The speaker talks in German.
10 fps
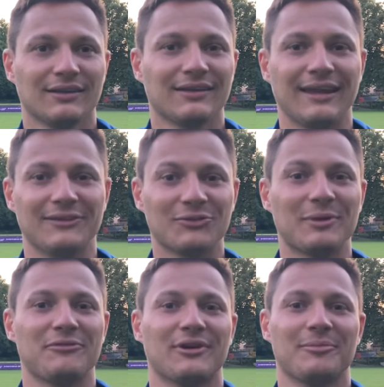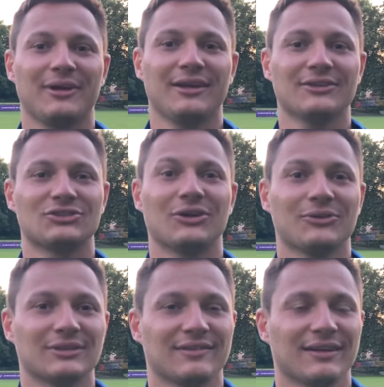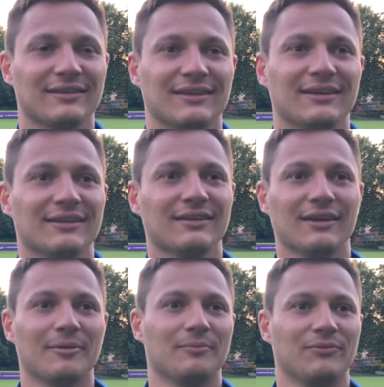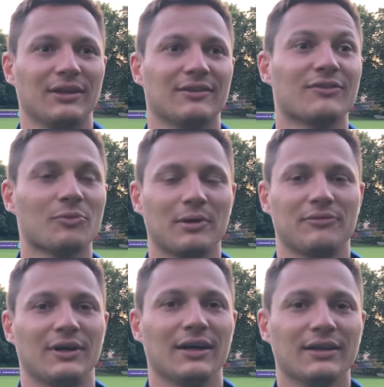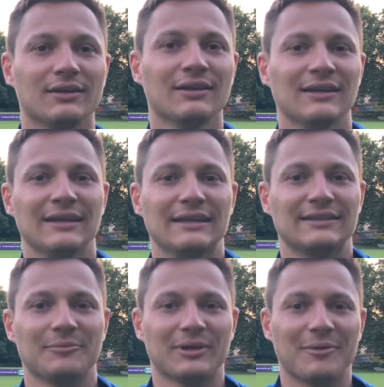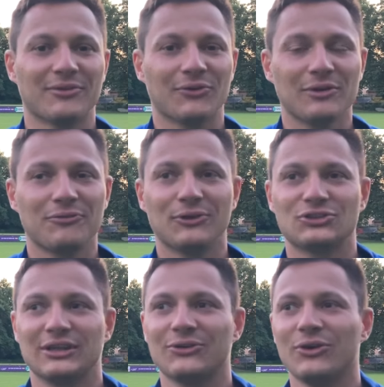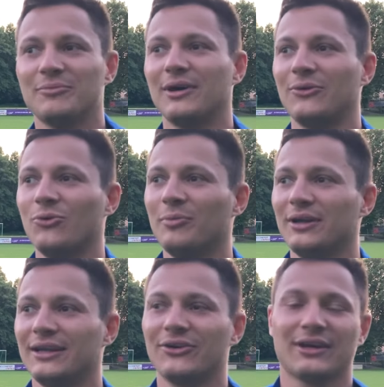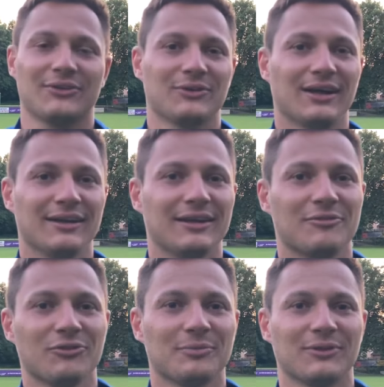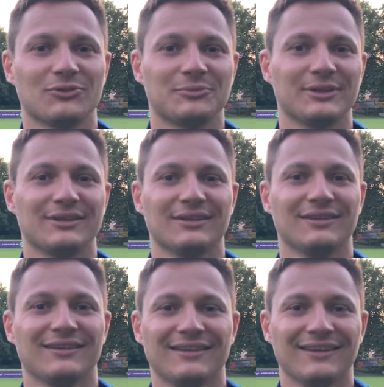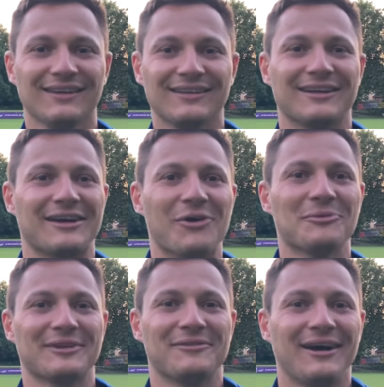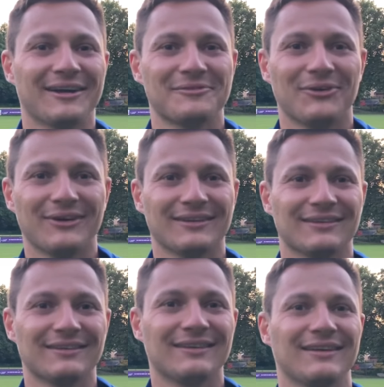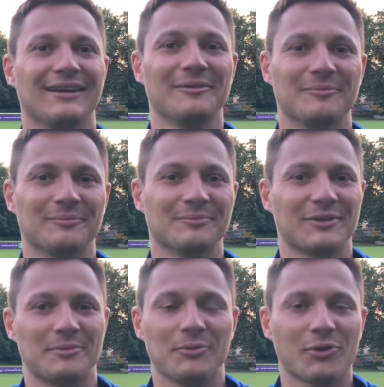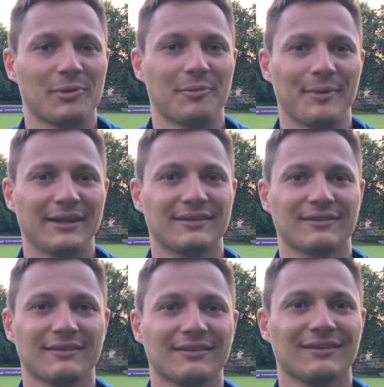geht zum FKP, schaut euch das alles an. Ähm, wirklich ein super Verein. Ich hätte mir damals auch nie vorstellen können, mal Oberliga oder Regionalliga Fußball zu spielen. Der Traum ist dann wahr geworden. Ähm, das bleibt auch immer in meinem Herzen.